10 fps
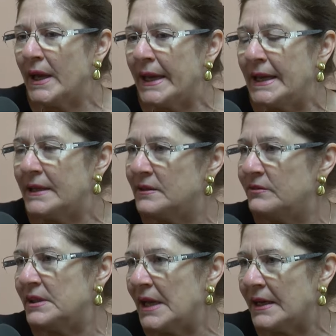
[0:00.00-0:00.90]
che è
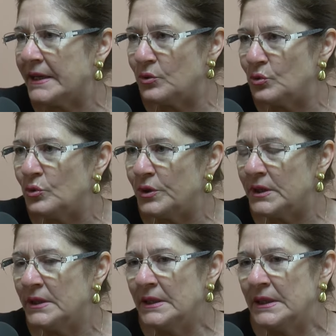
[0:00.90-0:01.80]
l'attività che
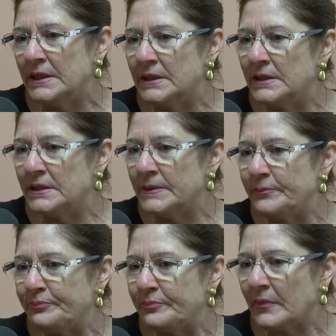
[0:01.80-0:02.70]
noi
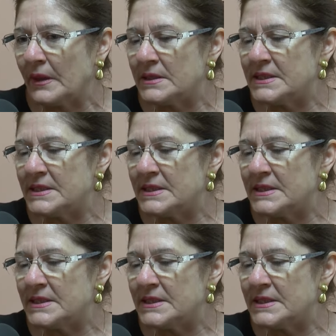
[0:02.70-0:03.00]
ehm,